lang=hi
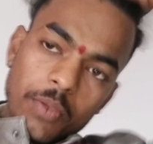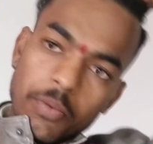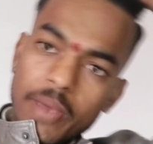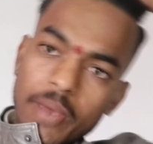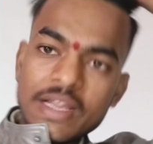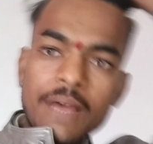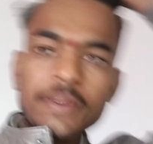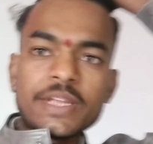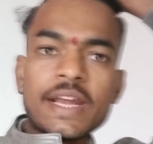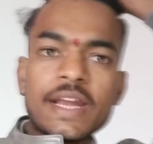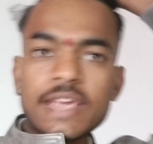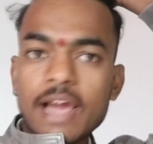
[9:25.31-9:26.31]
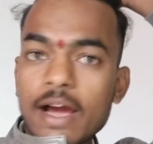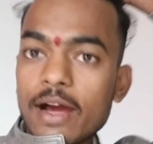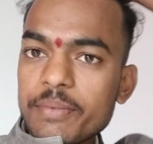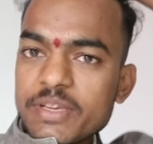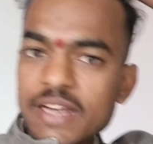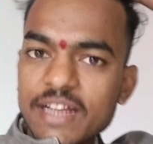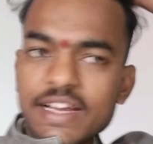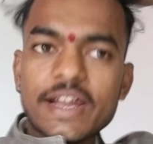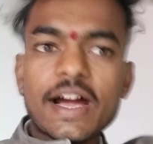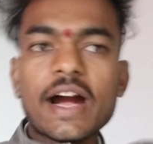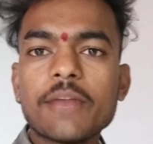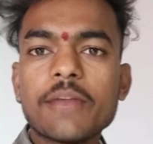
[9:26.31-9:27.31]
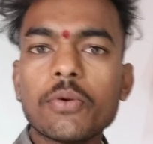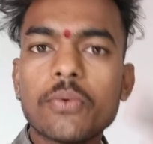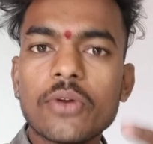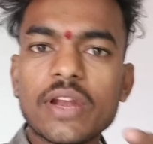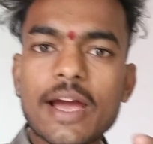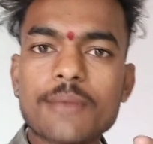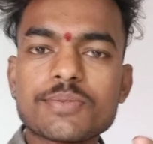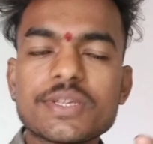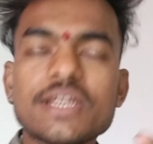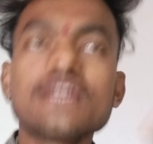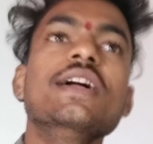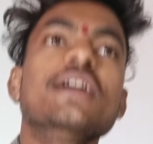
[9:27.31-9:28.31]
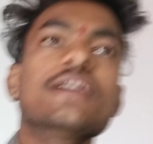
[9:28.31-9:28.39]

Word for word: वो वहीं का बताना कि हाँ हमें यहाँ जाना है अगर वो बोले आपसे